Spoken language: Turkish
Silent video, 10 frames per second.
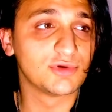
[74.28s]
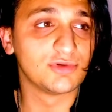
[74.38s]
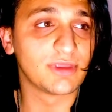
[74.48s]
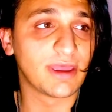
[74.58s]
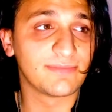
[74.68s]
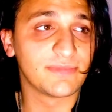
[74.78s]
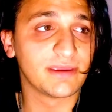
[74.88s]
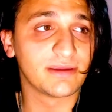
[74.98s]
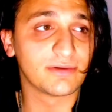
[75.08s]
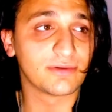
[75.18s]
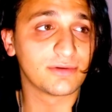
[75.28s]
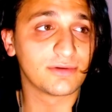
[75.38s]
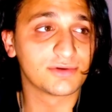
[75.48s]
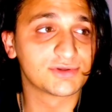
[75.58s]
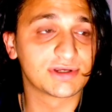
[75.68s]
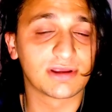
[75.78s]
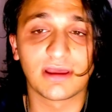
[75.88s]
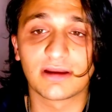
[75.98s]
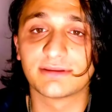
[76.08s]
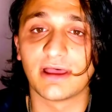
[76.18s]
gündemde o
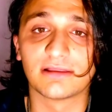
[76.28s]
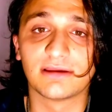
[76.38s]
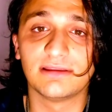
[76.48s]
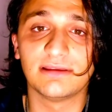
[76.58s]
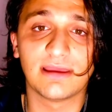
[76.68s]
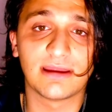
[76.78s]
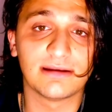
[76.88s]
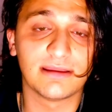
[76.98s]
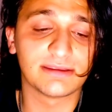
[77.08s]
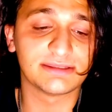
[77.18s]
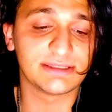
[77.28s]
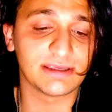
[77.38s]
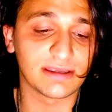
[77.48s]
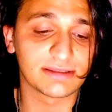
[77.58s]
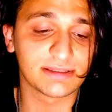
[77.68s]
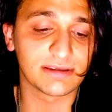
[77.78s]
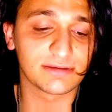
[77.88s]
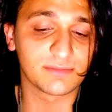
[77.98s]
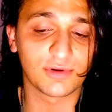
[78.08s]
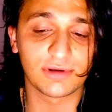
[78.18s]
sıralar dalgalı ilerleyen siyaset,
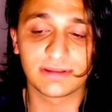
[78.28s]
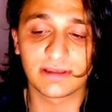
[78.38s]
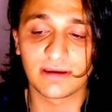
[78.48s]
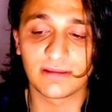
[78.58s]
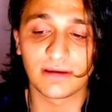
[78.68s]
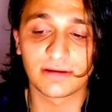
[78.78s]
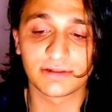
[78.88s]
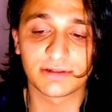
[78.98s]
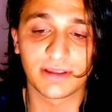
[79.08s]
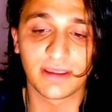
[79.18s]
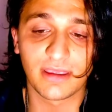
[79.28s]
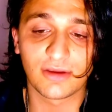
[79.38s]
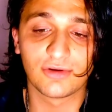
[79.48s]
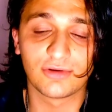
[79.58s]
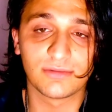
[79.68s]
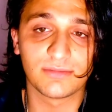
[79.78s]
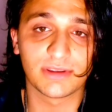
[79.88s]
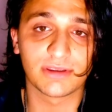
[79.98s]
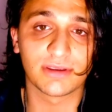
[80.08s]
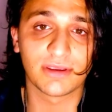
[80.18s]
politikalar,
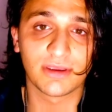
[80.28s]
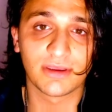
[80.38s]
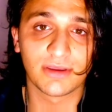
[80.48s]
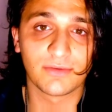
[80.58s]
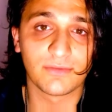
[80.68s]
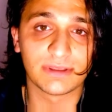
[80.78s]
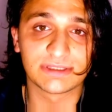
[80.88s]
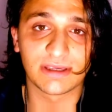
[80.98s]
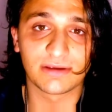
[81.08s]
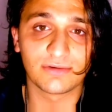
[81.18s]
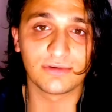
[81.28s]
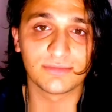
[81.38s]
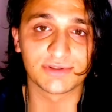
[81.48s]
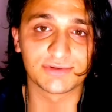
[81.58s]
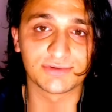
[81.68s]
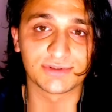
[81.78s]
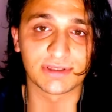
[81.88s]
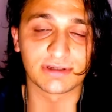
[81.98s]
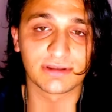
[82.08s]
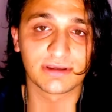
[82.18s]
ekonomi vesaire olması
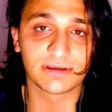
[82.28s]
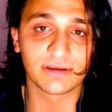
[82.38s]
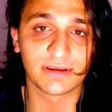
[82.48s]
üzerine